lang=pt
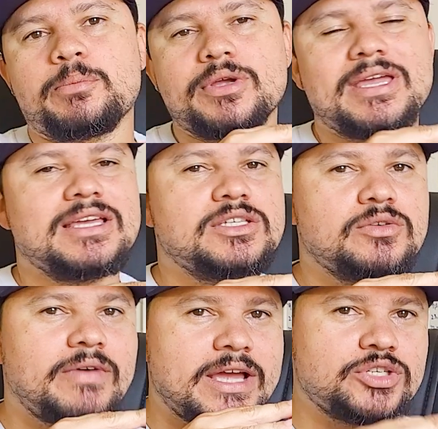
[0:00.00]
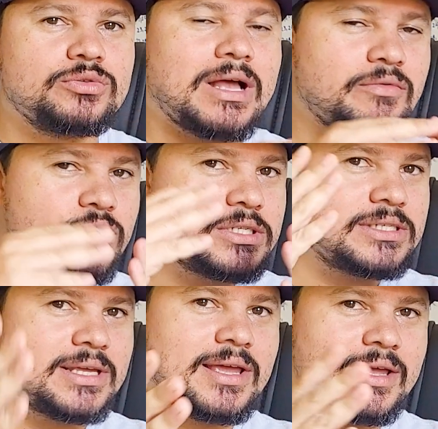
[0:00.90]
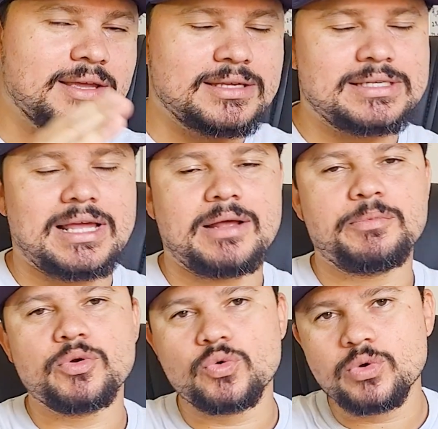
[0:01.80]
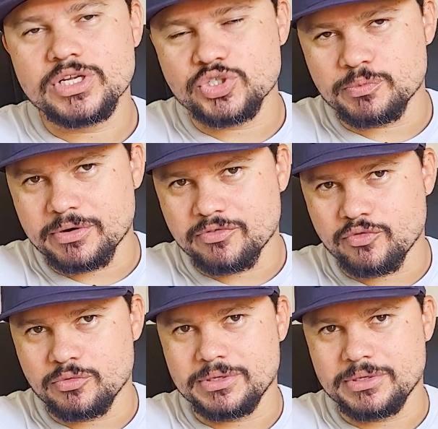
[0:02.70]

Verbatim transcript: porque isso vai ajudar você que está na procura de um perfume.